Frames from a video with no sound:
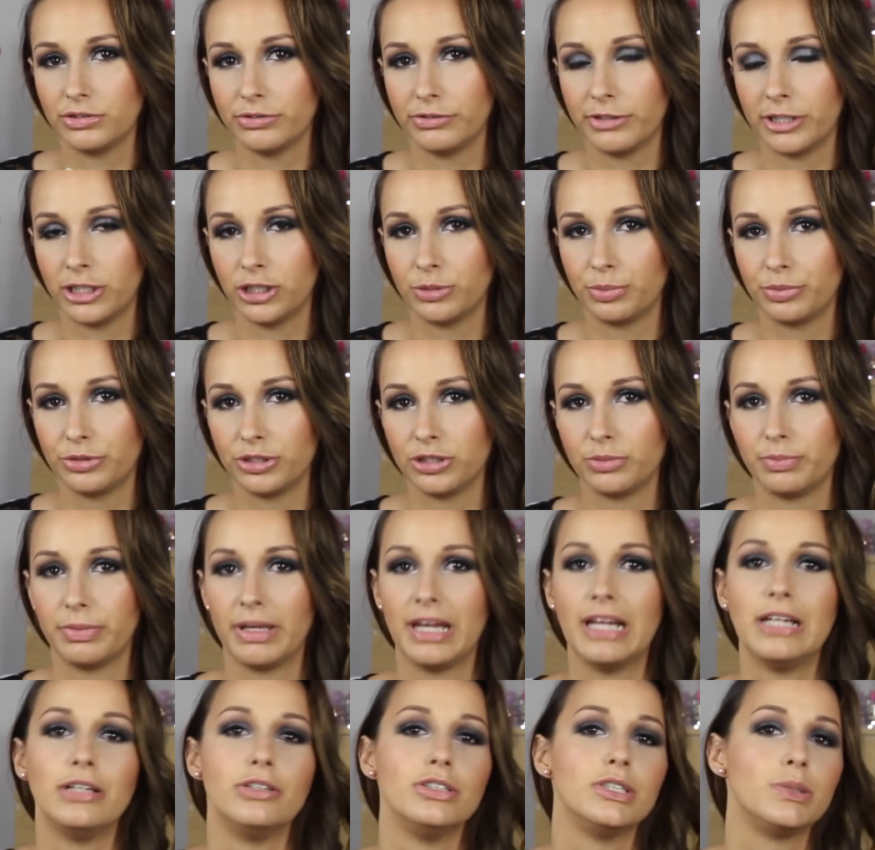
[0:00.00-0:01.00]
de frente pro
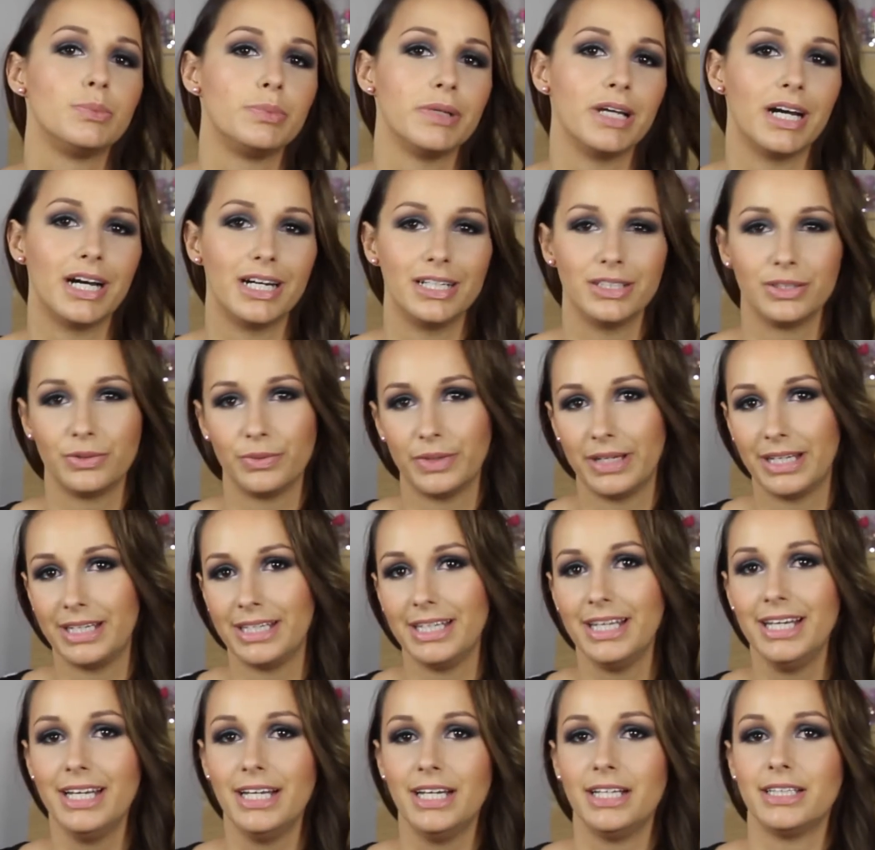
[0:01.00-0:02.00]
espelho e espirrando
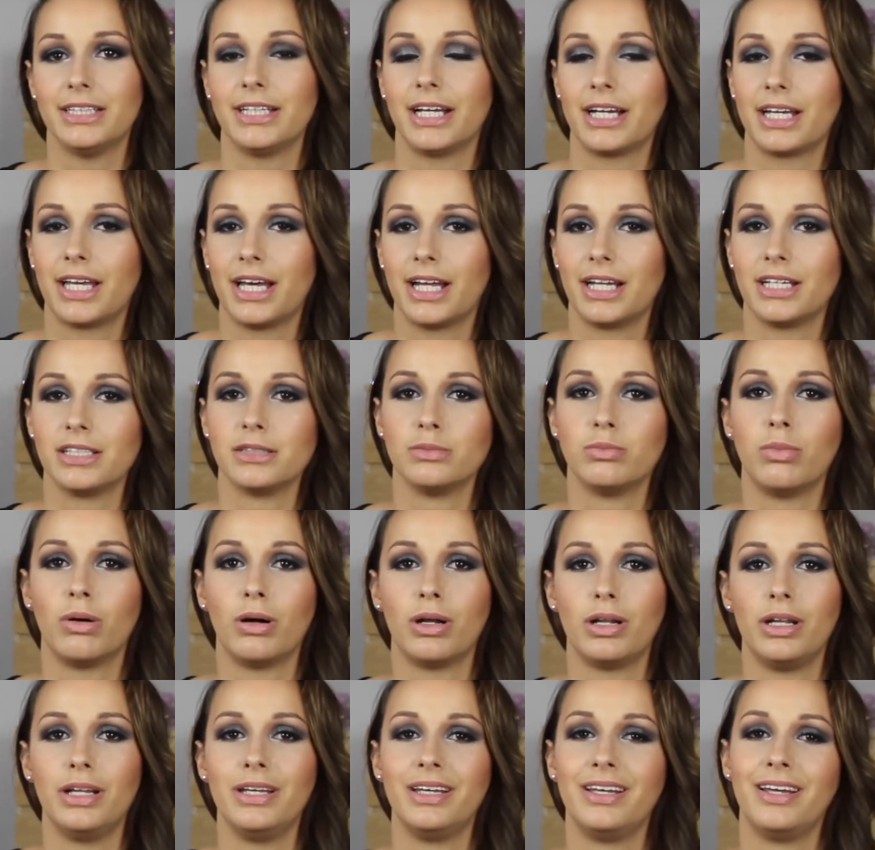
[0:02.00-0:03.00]
ele naquelas bolinhas.